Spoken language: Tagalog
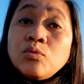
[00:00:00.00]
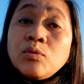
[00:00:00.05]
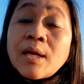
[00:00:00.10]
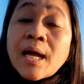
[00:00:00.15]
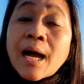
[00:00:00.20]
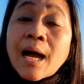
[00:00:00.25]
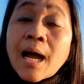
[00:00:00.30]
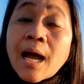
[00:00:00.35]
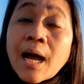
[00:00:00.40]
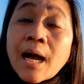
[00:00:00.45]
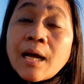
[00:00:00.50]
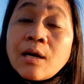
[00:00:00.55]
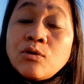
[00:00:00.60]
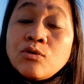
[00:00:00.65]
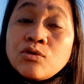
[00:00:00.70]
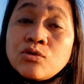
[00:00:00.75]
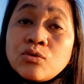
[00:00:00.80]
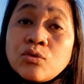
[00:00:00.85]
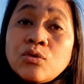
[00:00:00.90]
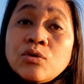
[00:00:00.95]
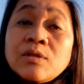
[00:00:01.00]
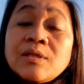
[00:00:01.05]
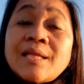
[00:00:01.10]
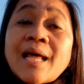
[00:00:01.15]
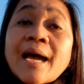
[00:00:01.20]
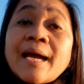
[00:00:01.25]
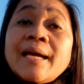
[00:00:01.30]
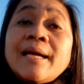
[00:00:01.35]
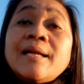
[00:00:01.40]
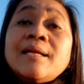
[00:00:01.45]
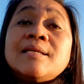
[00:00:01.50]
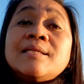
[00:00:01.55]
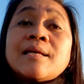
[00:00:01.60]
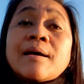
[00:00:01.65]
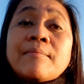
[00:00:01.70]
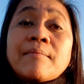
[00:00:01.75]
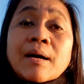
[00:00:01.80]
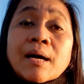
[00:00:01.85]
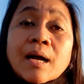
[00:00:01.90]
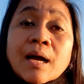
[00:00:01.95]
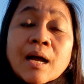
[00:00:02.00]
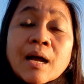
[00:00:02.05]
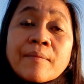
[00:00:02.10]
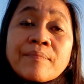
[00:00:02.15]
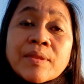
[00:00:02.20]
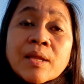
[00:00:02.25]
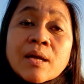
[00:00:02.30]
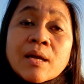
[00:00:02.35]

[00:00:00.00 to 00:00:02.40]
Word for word: nakakalusot dahil sa mga